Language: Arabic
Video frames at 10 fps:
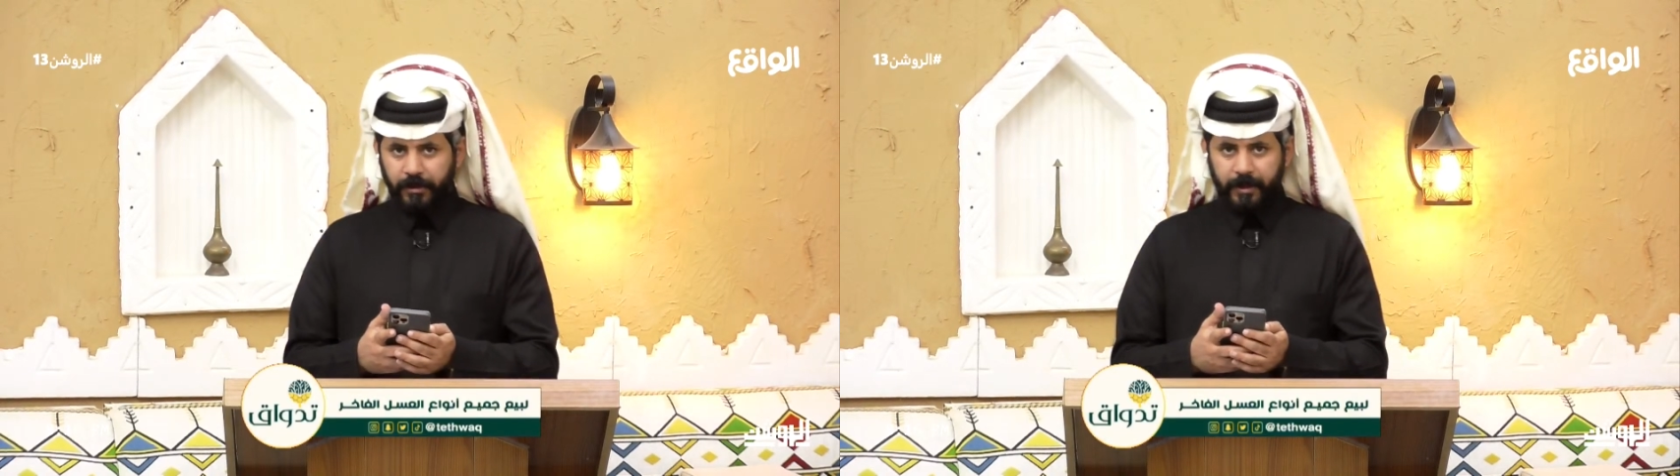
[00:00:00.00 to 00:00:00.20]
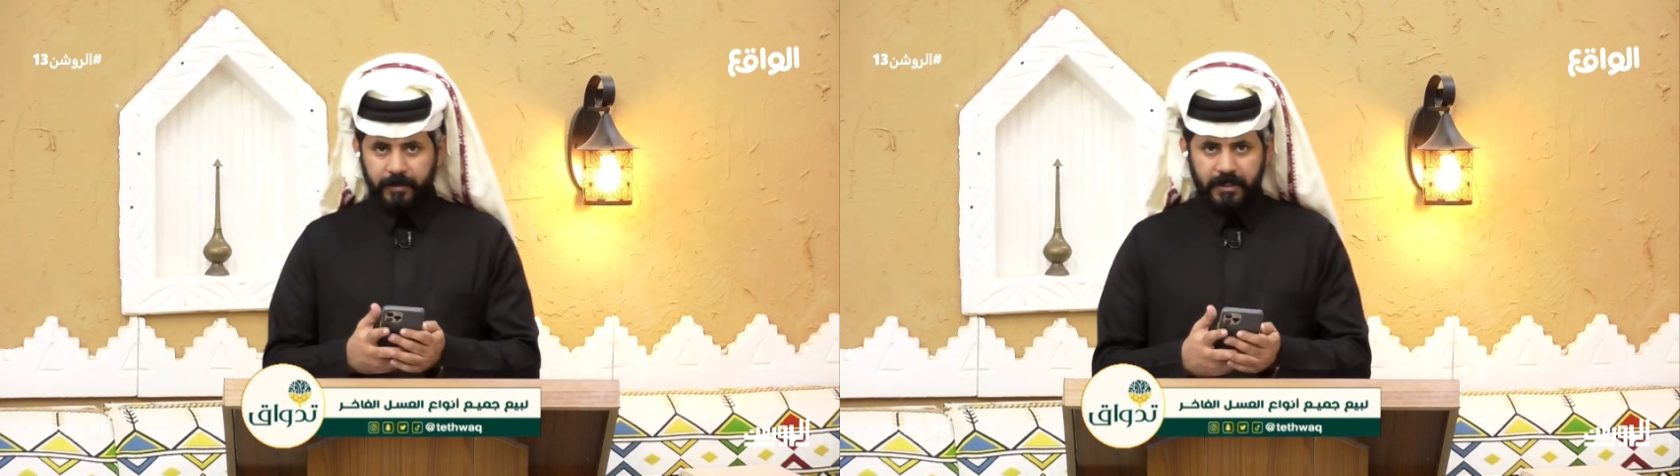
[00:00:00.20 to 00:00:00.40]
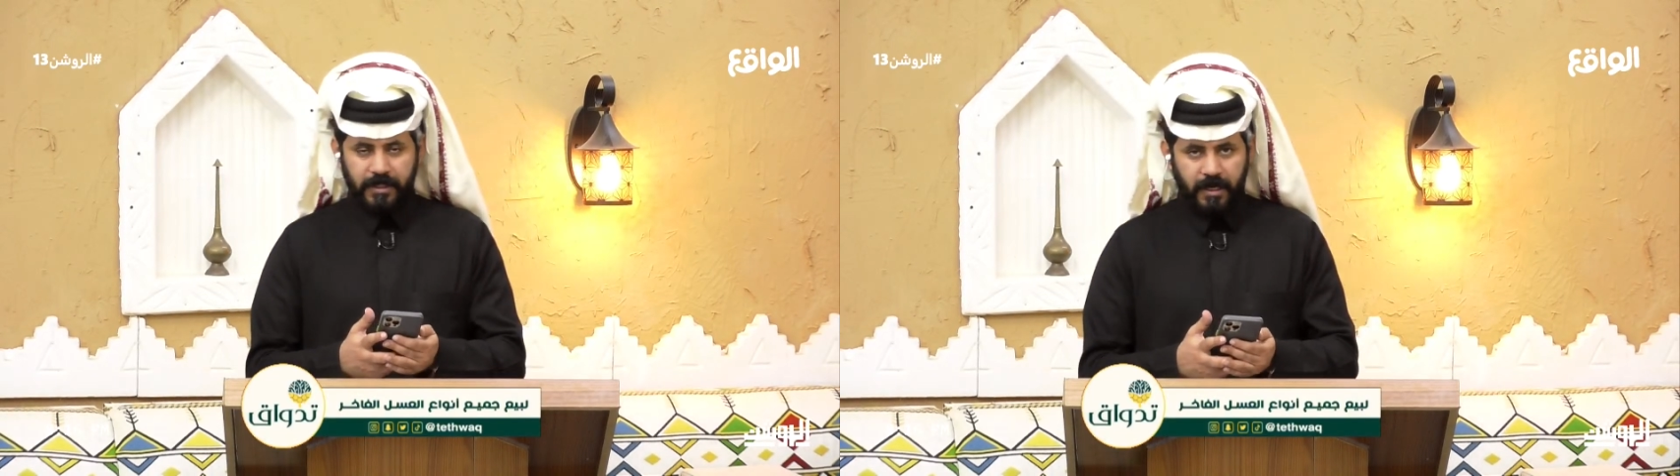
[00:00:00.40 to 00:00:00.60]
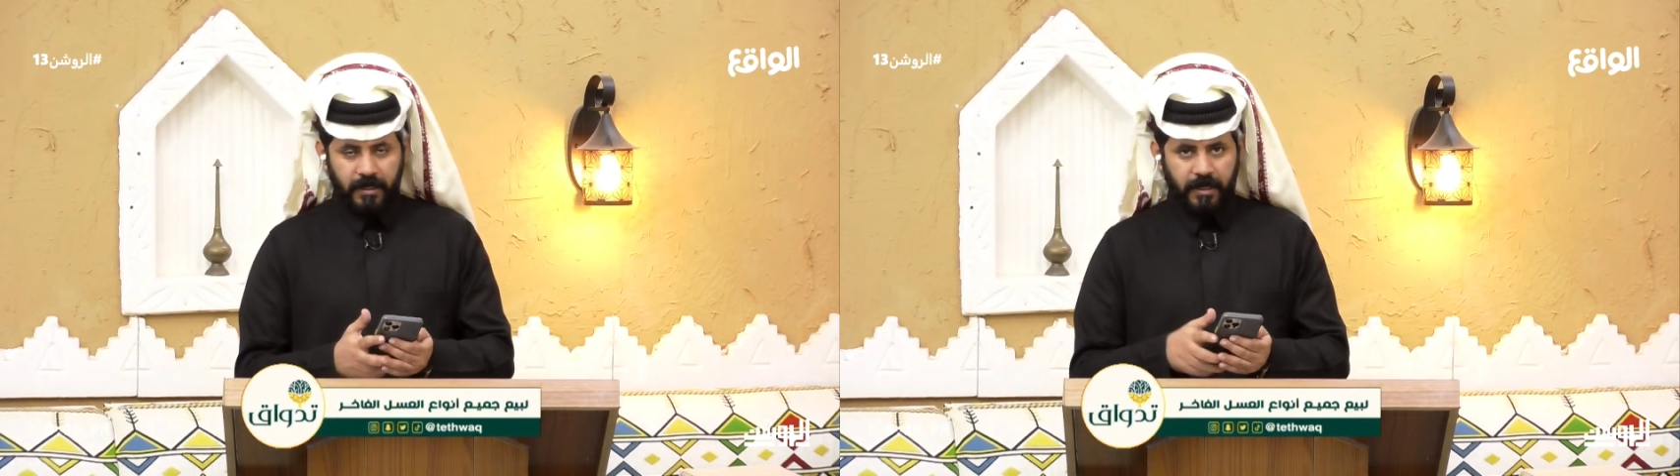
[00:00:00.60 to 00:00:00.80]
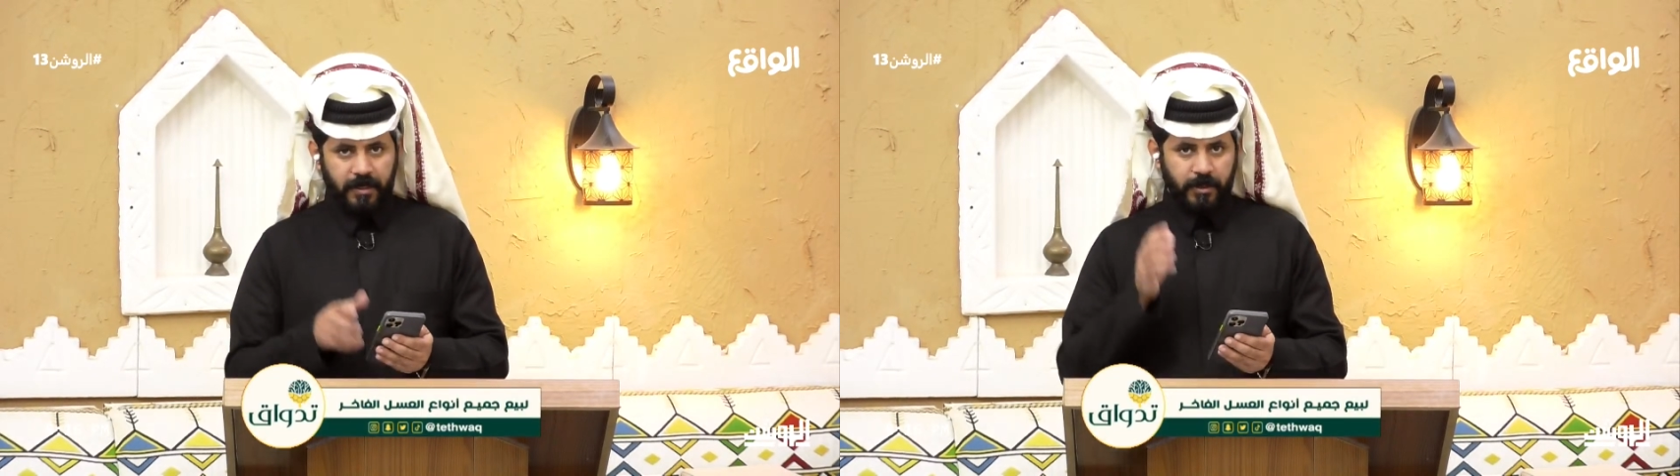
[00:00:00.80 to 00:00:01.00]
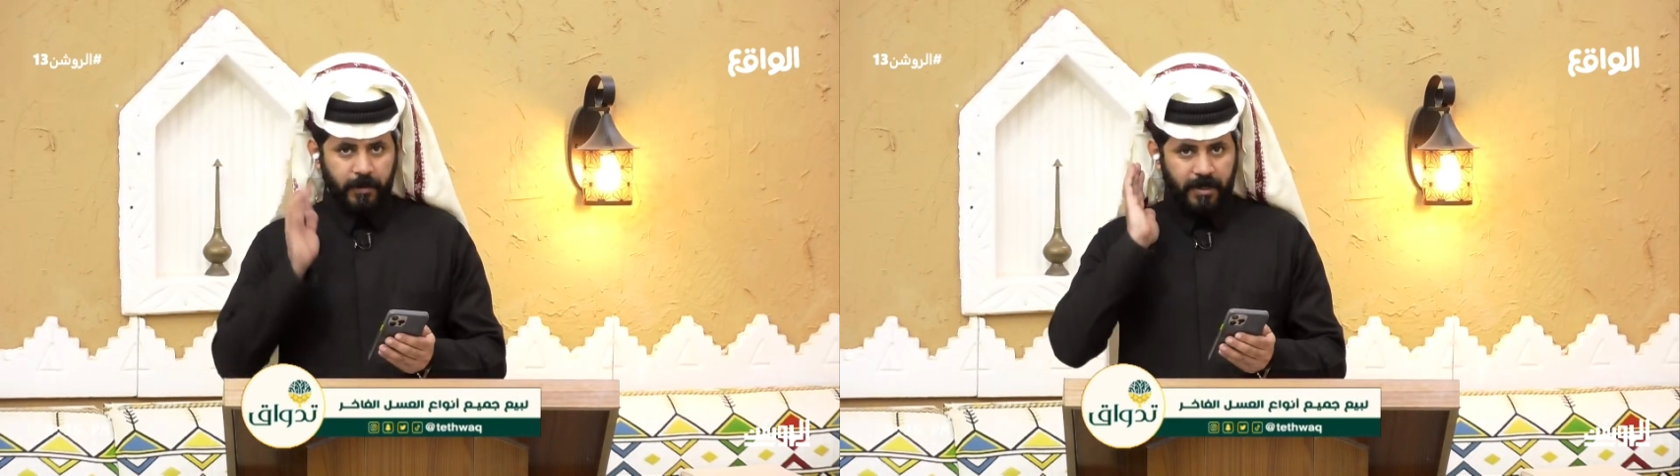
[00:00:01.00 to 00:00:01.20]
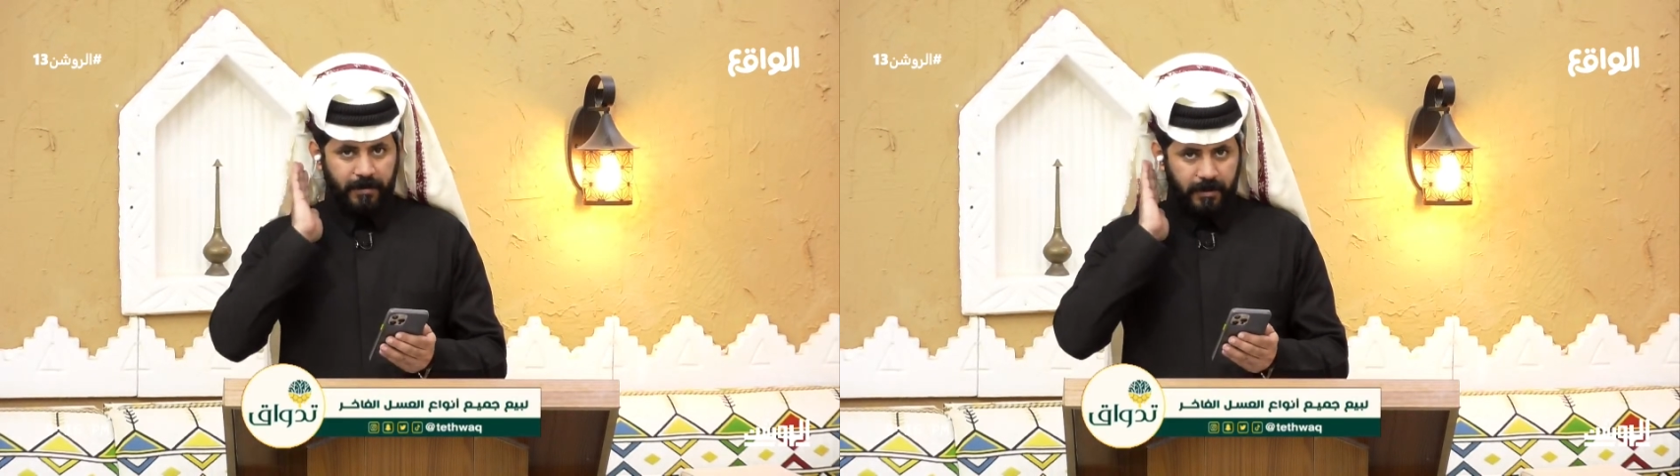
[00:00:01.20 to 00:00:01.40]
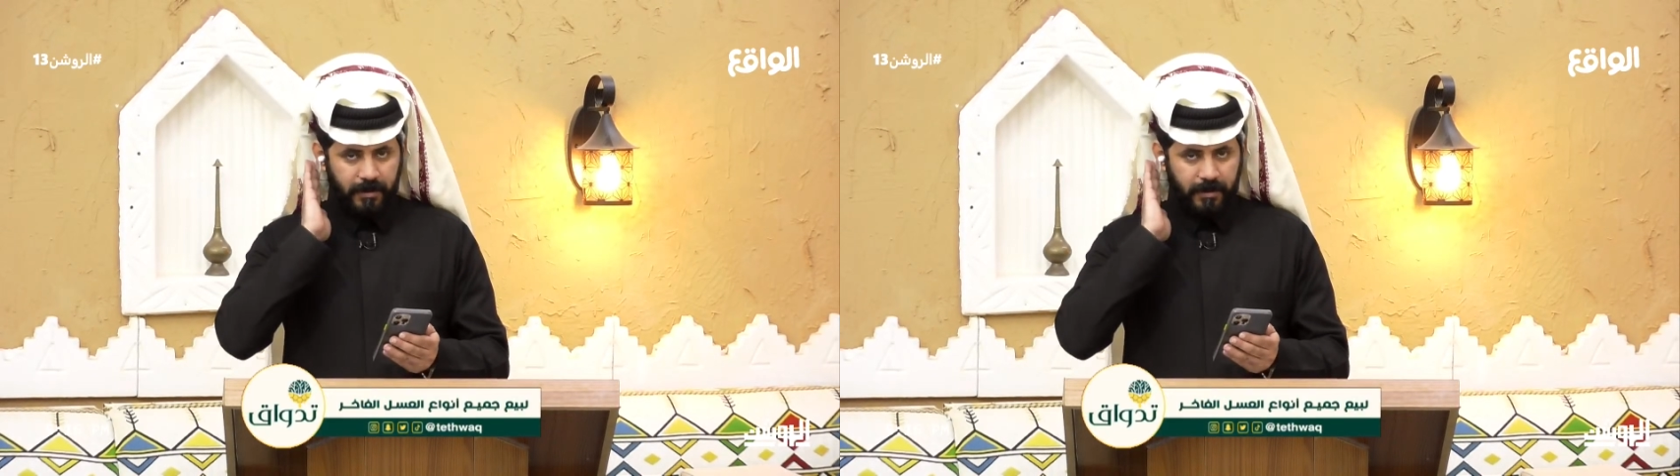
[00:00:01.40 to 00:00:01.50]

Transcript: رقم اتصال يا شباب